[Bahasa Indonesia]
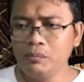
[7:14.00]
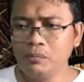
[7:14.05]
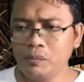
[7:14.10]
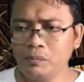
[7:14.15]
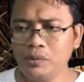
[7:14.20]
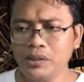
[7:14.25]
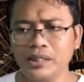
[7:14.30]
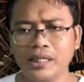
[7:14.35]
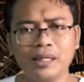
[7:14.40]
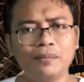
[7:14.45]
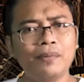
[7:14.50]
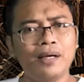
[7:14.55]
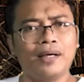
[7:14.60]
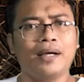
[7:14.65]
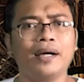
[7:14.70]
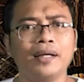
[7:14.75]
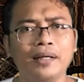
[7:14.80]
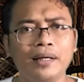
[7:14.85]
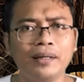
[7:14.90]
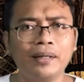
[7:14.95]
memberikan
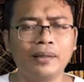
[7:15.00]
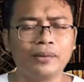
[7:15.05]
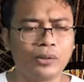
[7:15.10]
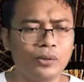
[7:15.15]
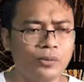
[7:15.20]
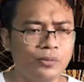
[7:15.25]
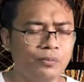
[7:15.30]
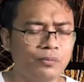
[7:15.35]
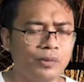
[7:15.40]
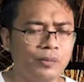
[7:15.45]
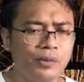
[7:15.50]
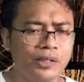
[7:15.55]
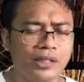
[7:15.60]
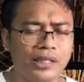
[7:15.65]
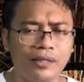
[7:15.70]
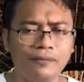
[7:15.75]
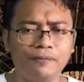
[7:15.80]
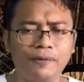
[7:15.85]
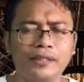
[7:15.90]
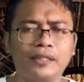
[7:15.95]
makanan atau
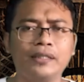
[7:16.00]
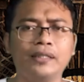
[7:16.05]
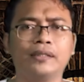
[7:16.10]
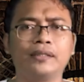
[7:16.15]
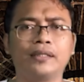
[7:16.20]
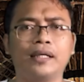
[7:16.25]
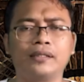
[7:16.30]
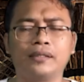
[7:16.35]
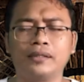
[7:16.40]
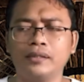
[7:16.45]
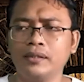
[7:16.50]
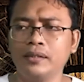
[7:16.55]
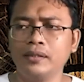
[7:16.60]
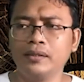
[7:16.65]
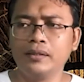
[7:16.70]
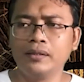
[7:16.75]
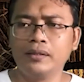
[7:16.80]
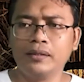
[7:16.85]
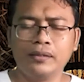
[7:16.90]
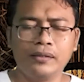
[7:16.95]
memberikan fasilitas
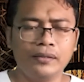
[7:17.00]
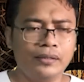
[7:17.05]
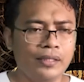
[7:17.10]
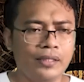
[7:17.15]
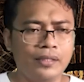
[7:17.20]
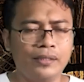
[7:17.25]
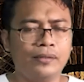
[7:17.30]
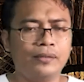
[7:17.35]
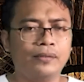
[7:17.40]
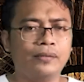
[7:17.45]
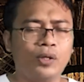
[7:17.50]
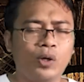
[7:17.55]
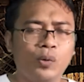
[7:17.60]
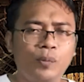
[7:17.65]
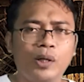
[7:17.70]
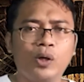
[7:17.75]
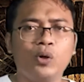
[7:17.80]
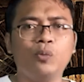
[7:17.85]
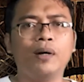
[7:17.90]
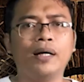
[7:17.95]
ya
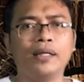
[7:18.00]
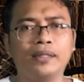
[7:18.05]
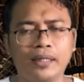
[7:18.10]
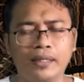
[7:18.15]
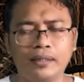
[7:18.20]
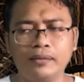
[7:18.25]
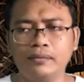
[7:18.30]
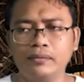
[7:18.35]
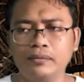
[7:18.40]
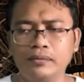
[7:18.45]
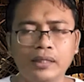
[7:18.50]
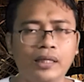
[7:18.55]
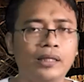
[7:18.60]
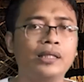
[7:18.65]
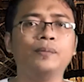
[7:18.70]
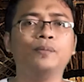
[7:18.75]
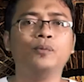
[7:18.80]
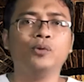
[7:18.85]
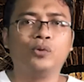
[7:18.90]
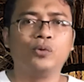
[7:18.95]
obat-obatan
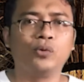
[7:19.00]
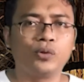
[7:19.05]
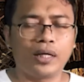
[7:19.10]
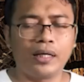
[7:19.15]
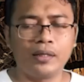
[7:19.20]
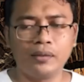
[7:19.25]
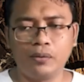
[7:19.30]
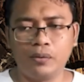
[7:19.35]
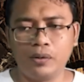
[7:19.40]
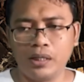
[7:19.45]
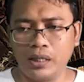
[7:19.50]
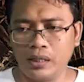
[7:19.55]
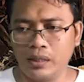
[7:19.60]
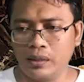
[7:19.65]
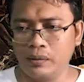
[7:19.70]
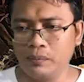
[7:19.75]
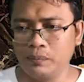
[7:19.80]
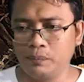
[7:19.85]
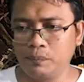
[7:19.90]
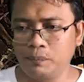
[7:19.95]
yang dibutuhkan oleh
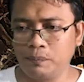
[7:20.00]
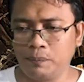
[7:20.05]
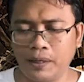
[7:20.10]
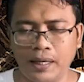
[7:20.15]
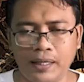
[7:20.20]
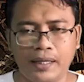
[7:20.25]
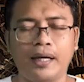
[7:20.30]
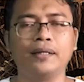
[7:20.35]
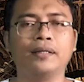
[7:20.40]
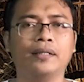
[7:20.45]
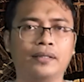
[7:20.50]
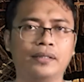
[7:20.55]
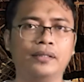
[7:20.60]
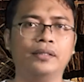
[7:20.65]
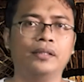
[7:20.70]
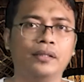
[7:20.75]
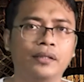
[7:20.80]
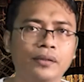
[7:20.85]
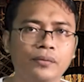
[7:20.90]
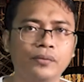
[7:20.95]
para kader
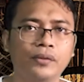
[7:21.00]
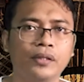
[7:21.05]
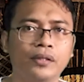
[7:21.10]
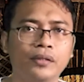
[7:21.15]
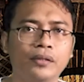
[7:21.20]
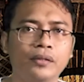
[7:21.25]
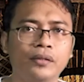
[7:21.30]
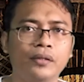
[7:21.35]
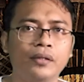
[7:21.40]
ini gitu ya.